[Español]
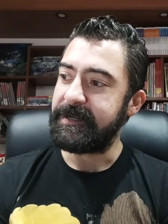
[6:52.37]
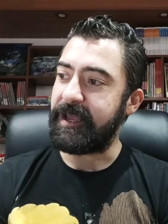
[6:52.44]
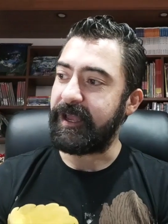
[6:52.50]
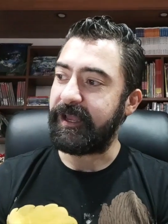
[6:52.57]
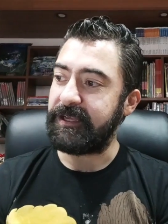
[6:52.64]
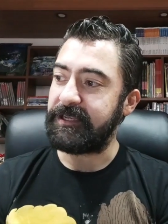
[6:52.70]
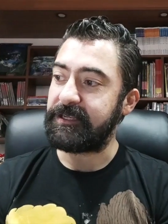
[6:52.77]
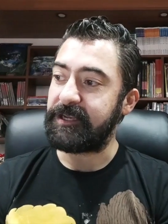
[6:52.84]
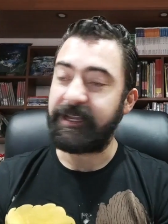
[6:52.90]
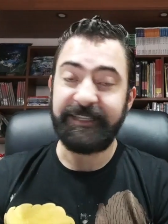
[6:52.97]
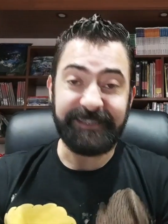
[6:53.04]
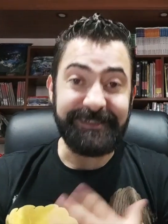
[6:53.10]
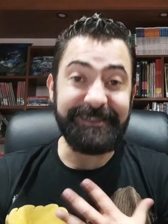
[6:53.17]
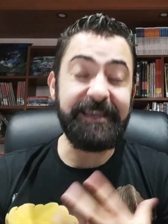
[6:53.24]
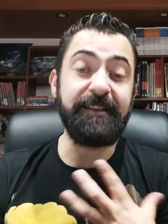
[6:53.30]
que,
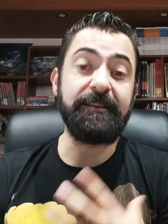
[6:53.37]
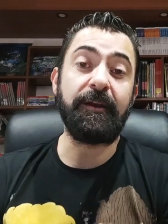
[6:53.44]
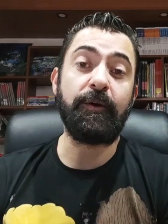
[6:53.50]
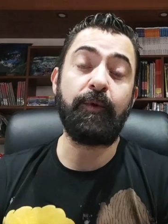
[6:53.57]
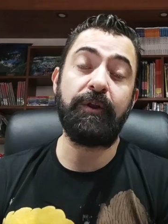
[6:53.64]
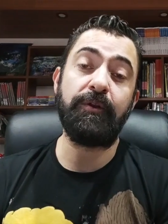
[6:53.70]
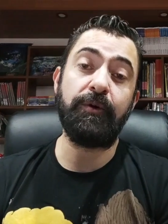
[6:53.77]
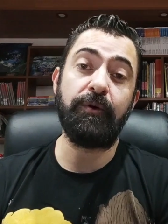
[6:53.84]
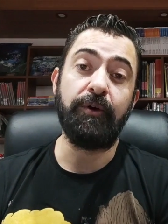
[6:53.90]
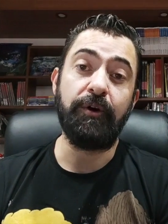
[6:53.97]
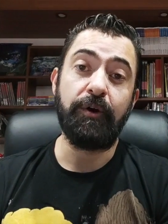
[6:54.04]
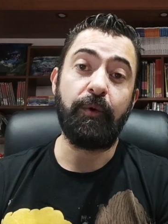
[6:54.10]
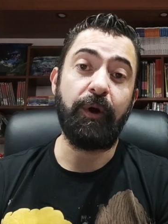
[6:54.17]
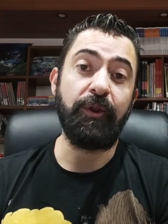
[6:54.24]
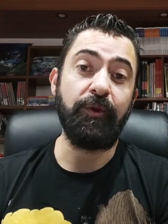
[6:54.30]
se siente cuando,
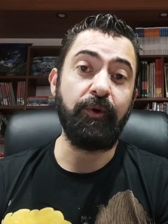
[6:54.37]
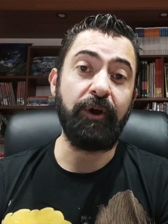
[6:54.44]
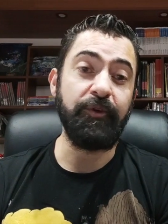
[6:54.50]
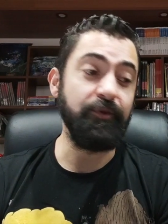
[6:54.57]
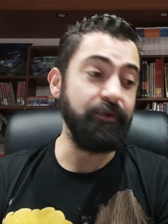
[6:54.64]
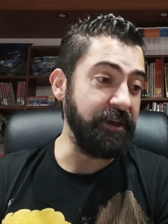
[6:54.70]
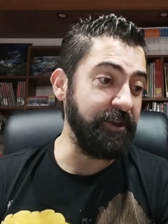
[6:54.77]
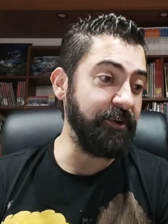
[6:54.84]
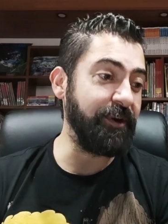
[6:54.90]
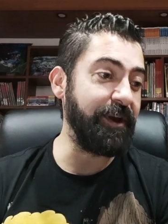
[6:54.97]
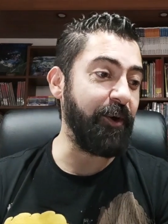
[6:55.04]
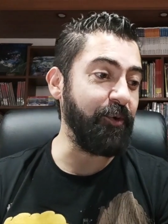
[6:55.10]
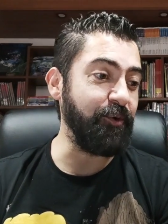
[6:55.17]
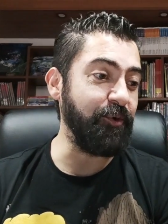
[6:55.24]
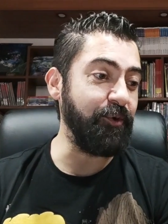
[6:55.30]
cuando hay un niño que
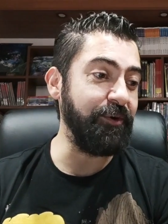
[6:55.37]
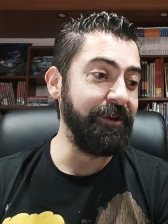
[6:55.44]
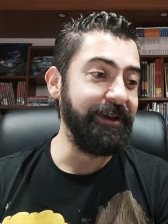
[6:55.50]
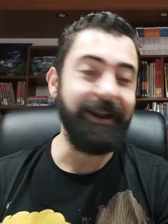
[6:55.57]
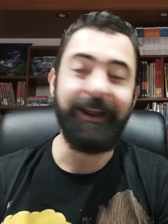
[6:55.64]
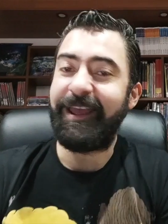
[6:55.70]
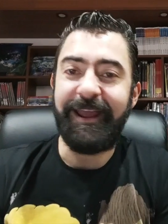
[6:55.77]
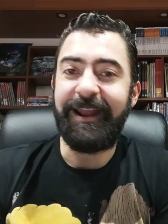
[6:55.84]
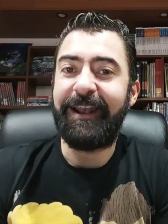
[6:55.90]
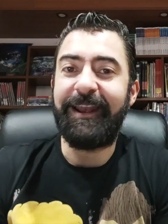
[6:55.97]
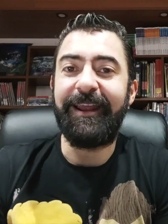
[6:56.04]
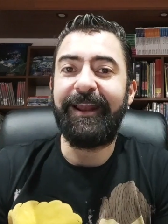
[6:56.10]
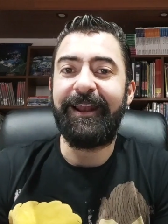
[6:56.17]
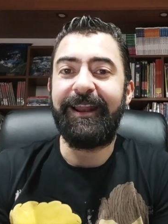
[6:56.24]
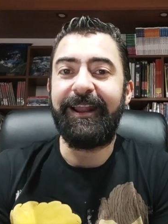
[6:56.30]
a uno le,
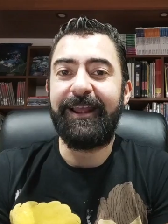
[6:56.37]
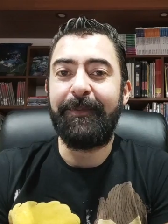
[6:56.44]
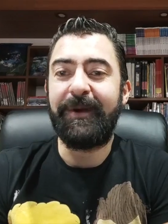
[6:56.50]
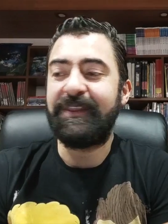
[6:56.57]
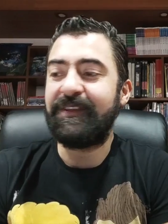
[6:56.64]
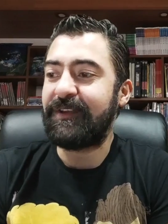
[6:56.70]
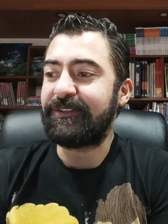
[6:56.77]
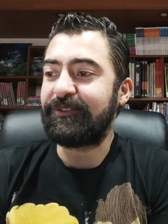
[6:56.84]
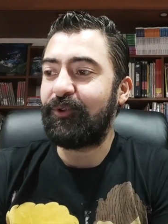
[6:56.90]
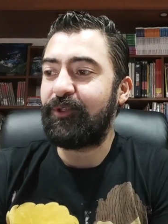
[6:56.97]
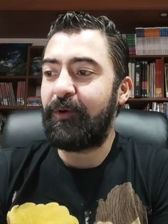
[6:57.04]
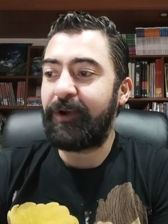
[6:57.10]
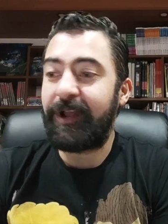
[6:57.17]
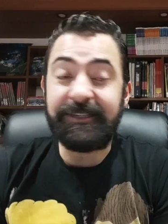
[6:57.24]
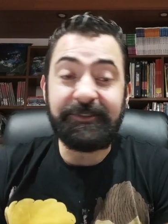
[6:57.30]
le, le manifiesta un
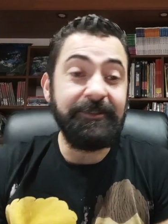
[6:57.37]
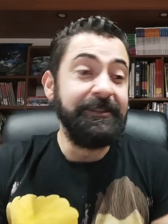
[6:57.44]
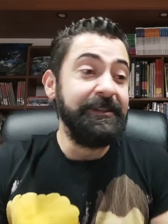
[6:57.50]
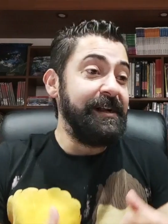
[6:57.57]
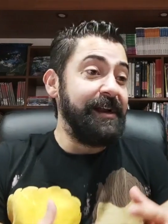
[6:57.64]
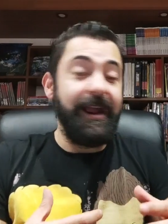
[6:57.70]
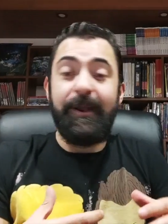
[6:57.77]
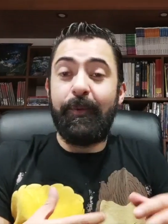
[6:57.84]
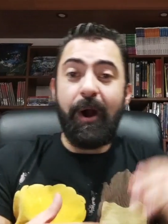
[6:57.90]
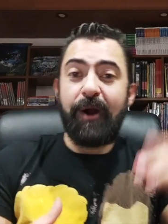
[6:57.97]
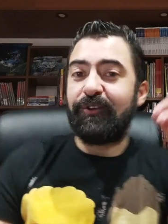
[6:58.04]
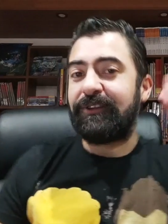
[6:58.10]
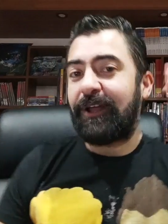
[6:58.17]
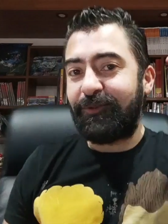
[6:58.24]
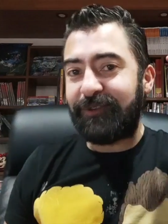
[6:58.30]
abrazo. Eh, voy a
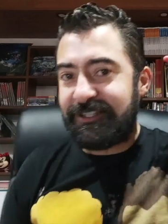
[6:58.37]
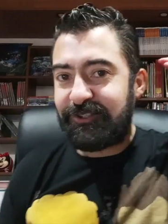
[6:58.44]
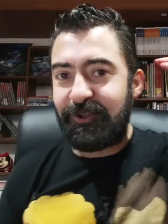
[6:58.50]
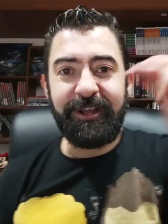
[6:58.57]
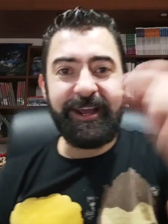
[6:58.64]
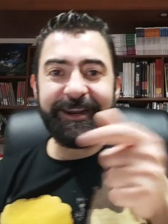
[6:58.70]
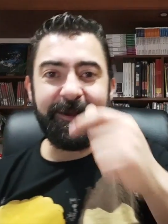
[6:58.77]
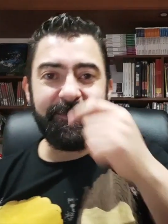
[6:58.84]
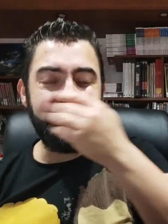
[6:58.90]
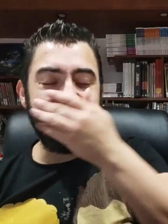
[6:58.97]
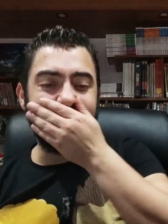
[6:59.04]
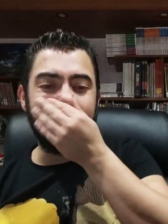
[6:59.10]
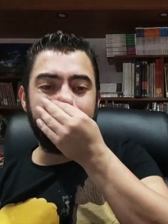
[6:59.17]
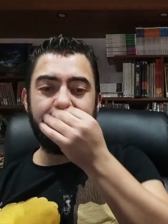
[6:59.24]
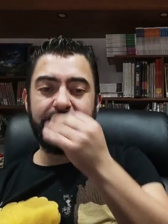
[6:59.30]
contar una historia
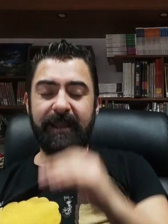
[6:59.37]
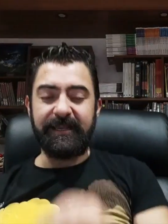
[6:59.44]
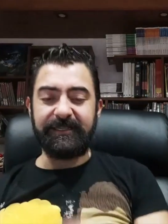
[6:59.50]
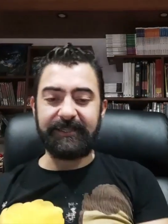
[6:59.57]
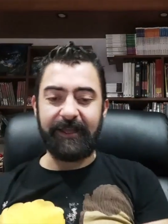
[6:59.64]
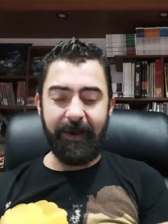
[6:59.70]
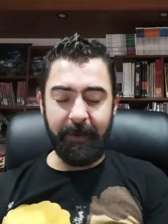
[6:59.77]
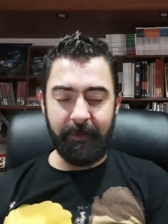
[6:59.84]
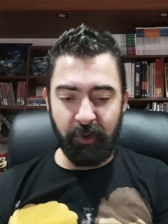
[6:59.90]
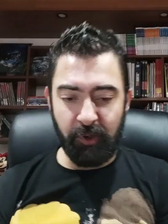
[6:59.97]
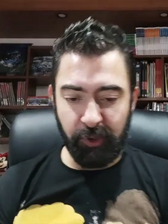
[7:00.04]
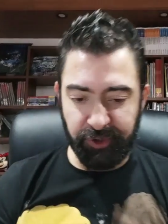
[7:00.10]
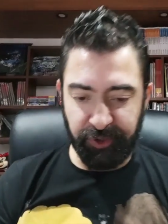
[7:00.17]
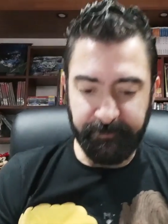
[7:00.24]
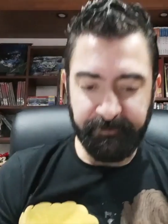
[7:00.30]
rápidamente.
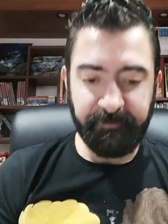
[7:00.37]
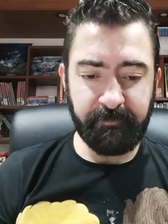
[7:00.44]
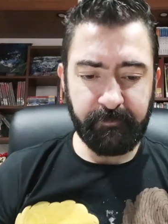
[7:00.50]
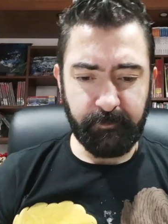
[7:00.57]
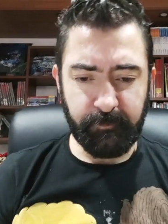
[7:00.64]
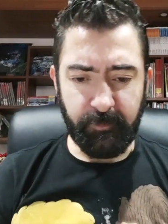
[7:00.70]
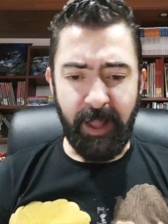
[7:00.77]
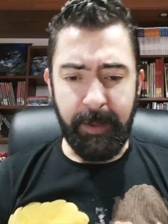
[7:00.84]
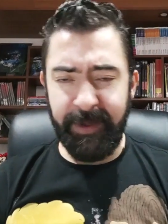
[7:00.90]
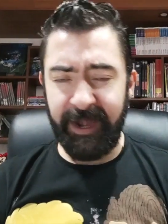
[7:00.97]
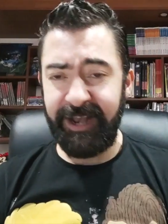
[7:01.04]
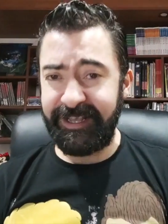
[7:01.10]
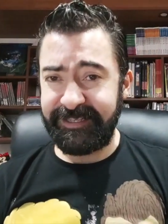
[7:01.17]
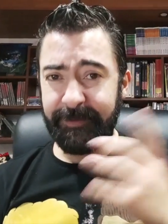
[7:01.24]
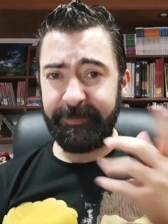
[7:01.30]
Estábamos
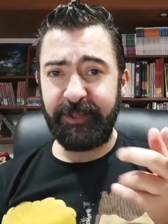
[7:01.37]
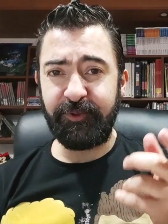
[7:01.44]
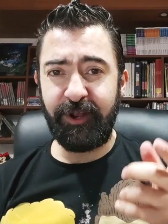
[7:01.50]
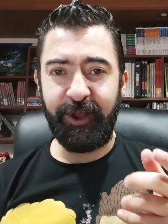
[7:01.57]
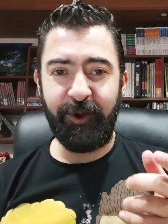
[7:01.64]
para el lanzamiento de